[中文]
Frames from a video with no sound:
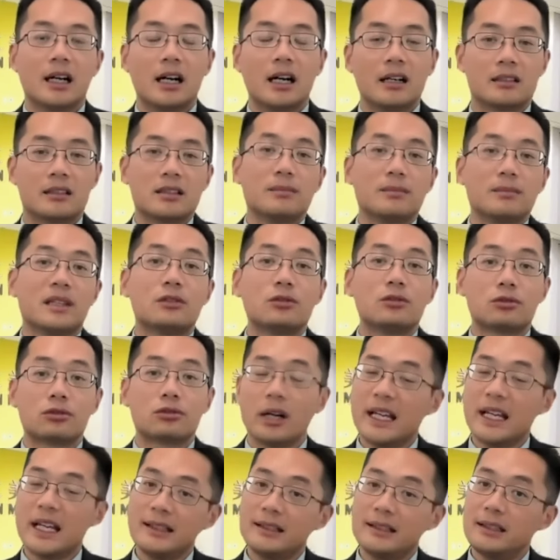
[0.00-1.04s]
啊，这么一
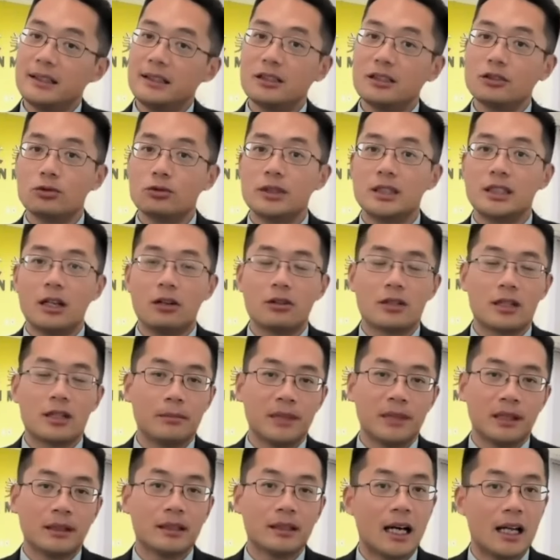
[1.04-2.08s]
种说，哎，你进入校
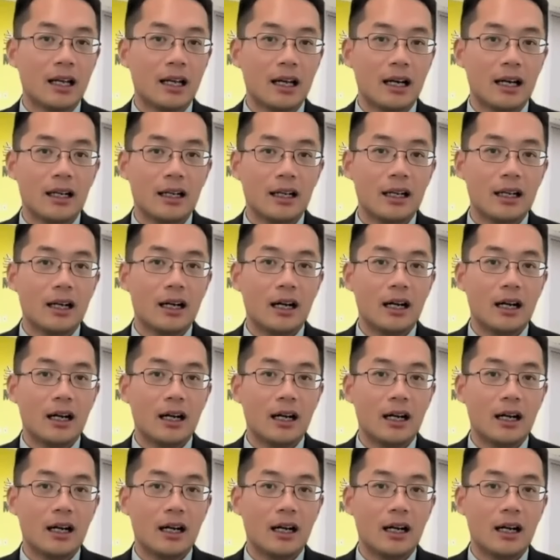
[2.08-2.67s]
长名单了